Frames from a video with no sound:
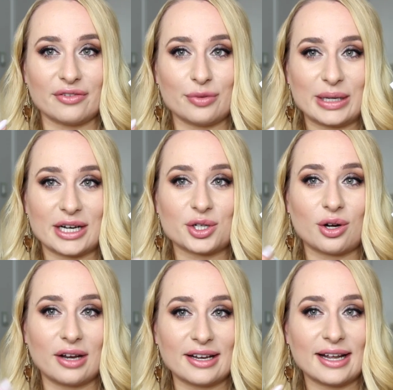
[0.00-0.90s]
i wybierać
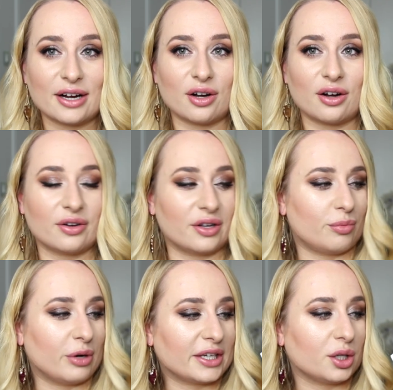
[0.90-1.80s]
kolejnego
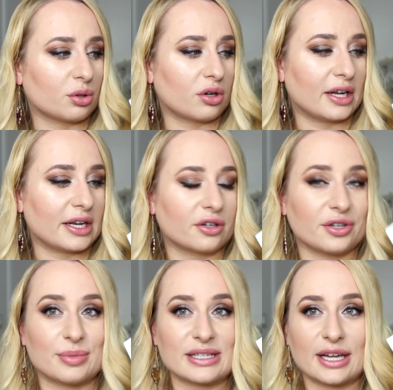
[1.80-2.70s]
błękitu, kolejnego
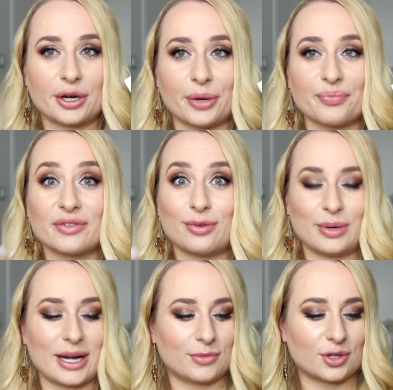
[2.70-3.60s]
niebieskiego,
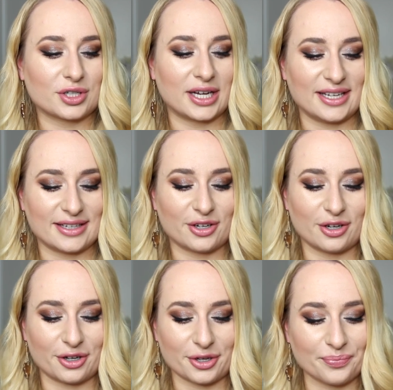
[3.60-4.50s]
wybrałam troszkę inne
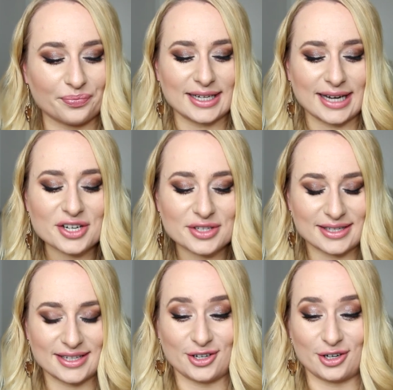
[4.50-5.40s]
kolory. I każdy
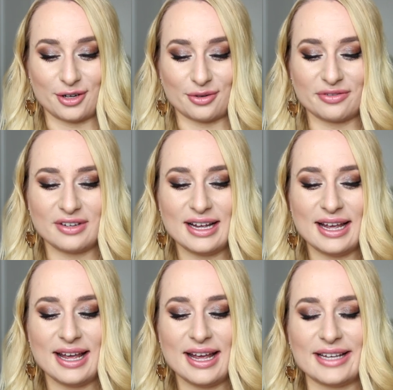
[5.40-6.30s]
z tych kolorów
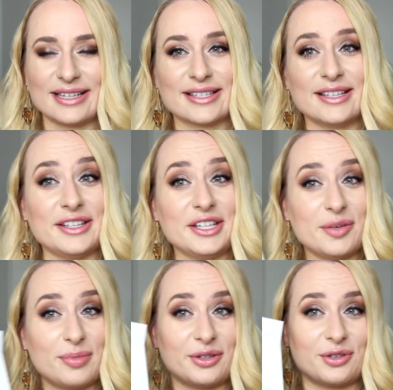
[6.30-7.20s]
jest
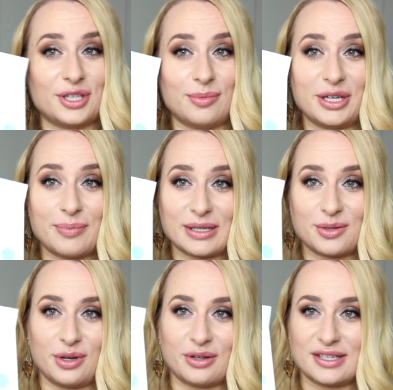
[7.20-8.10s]
niby do siebie
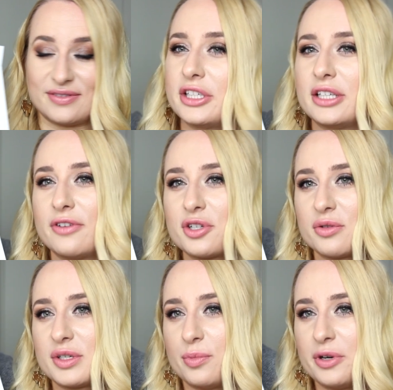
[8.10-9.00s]
niepasujący. One nie
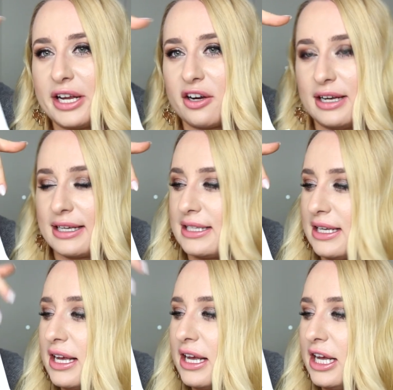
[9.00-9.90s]
tworzą spójnej
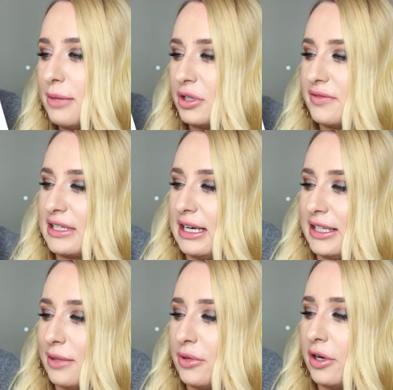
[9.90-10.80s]
kolekcji pod
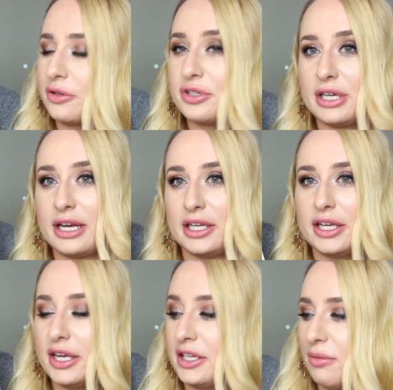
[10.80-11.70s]
względem
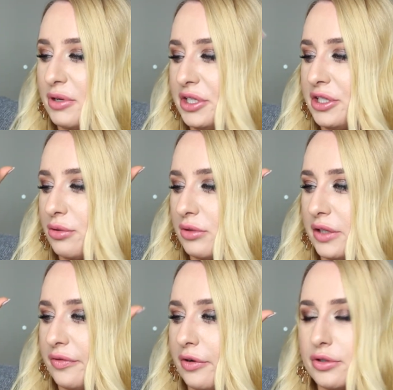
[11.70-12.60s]
odcieni. Nie będziecie
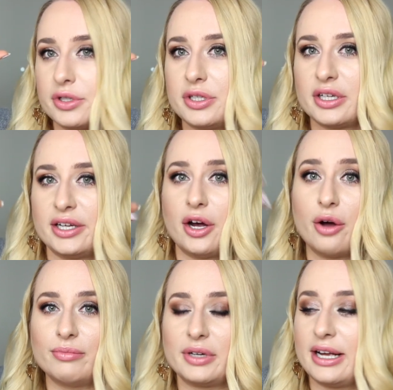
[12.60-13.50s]
tutaj tworzyć e,
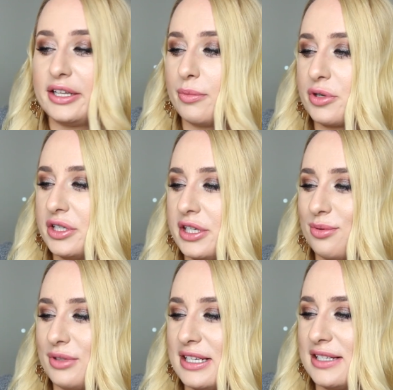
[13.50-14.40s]
ombre, nie możecie
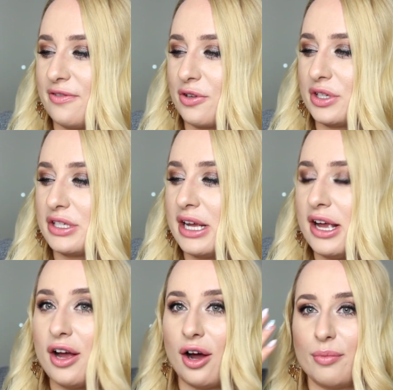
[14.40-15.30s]
tutaj stworzyć
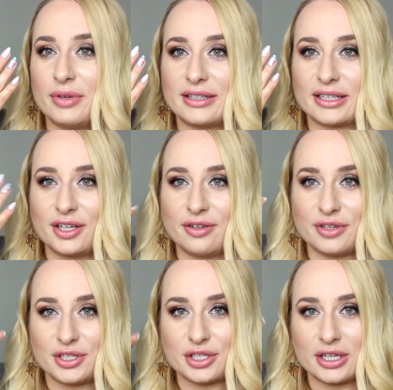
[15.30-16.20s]
ombre takiego,
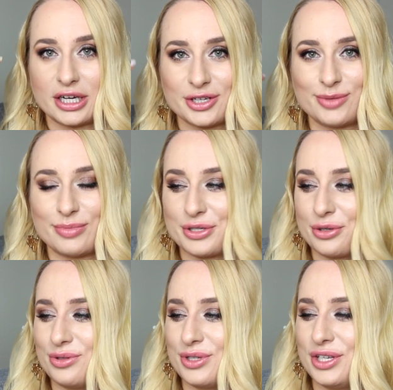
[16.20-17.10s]
wiecie, że na każdym
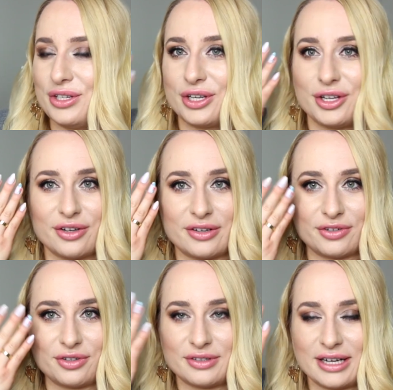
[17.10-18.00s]
paznokciu jest inny i one
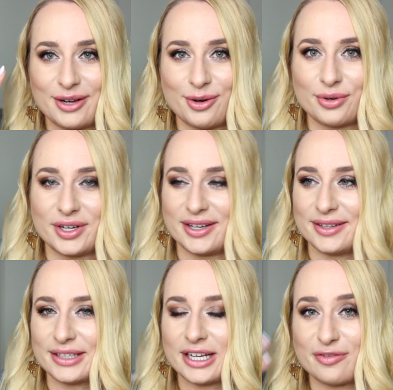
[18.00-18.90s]
wyglądają e,
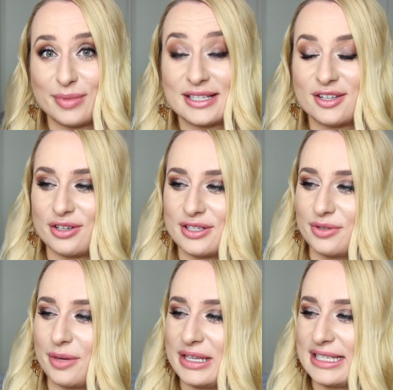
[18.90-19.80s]
tak jak w majstory
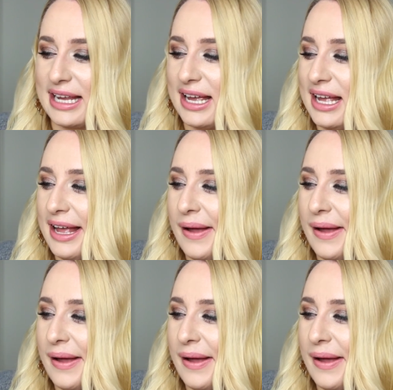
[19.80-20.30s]
są niebieskie.